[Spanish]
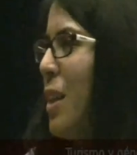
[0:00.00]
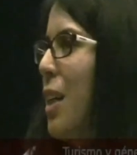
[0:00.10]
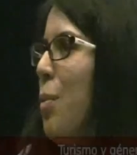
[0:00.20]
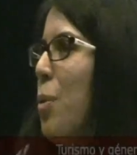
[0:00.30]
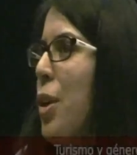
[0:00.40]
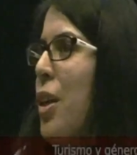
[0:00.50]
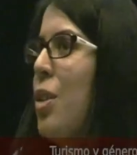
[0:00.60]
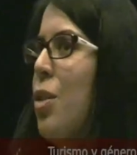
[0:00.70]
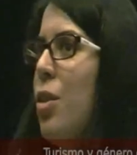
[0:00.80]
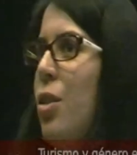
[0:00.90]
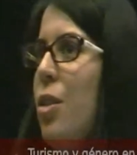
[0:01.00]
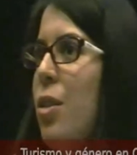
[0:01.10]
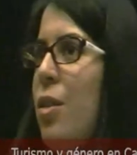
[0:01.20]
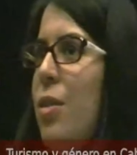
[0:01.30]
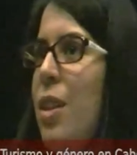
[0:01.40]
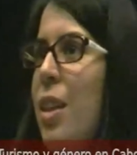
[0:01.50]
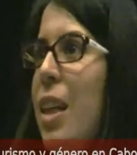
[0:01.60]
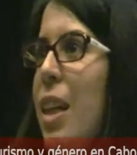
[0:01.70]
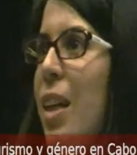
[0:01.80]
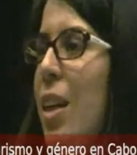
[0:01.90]
el proyecto
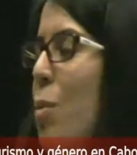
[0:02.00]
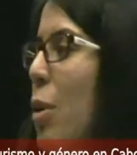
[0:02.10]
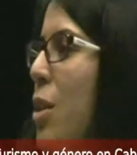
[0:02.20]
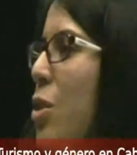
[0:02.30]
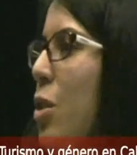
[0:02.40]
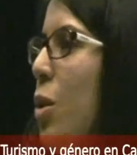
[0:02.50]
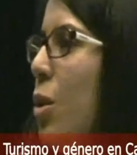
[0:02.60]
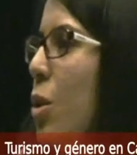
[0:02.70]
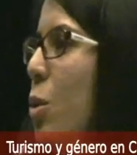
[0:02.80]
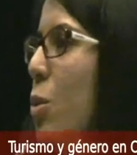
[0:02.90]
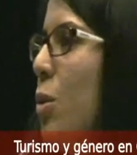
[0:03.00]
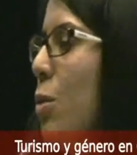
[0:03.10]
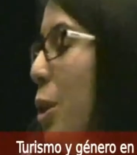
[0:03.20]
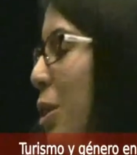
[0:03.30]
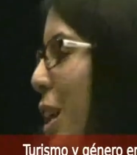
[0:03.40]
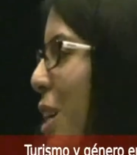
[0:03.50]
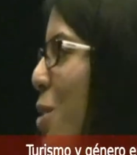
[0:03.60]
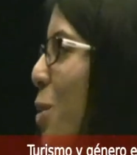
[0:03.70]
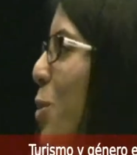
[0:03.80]
que hemos hecho bueno, que he hecho